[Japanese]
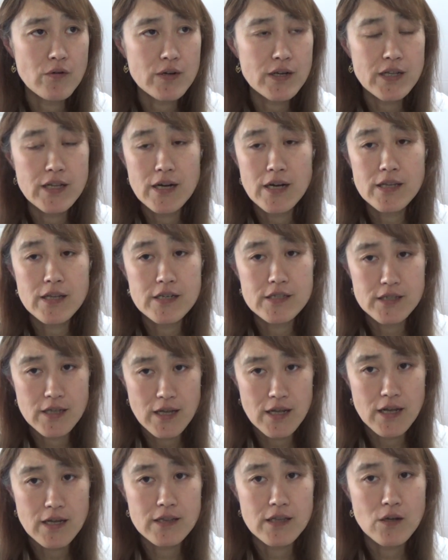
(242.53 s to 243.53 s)
を切り離し
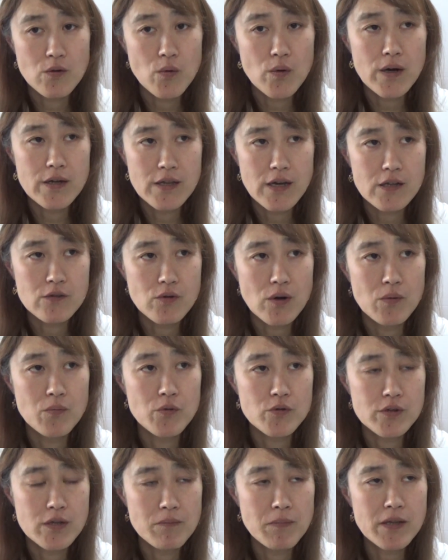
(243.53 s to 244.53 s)
てやっていこうかなとは
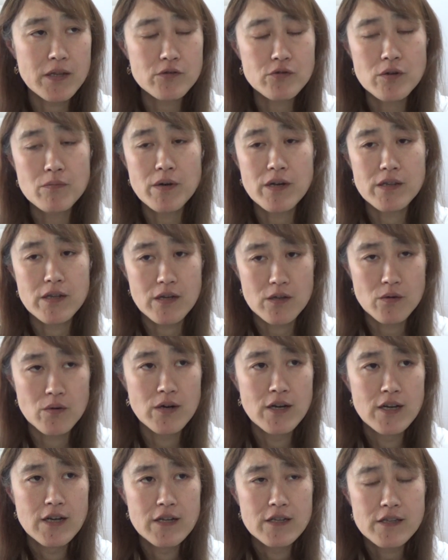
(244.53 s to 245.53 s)
思って、またそれもやんだけど、